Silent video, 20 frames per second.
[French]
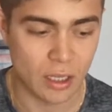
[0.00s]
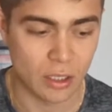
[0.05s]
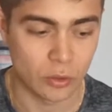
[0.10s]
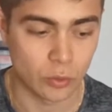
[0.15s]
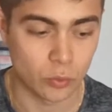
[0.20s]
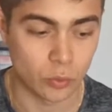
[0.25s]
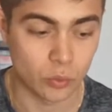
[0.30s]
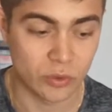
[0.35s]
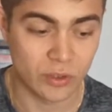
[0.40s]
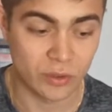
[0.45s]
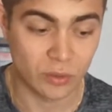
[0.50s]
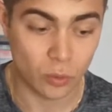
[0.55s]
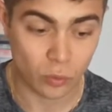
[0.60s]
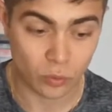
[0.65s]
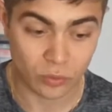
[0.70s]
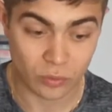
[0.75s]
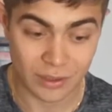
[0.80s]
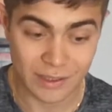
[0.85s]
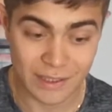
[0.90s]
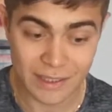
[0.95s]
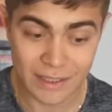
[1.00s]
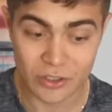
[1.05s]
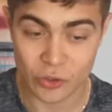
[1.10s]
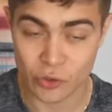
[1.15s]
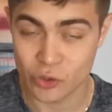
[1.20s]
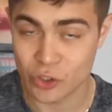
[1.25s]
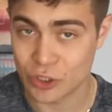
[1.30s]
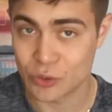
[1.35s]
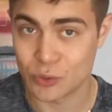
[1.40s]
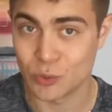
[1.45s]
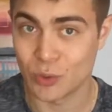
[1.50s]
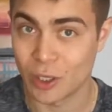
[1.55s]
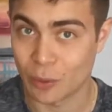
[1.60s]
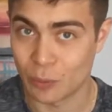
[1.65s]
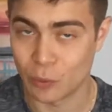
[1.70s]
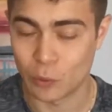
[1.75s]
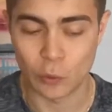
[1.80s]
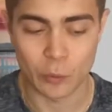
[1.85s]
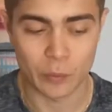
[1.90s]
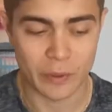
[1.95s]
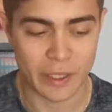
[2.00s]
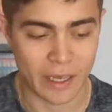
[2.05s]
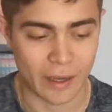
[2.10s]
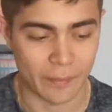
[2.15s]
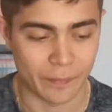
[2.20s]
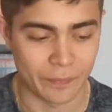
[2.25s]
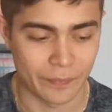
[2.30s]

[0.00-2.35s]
nous dit que Jésus est comme une lumière.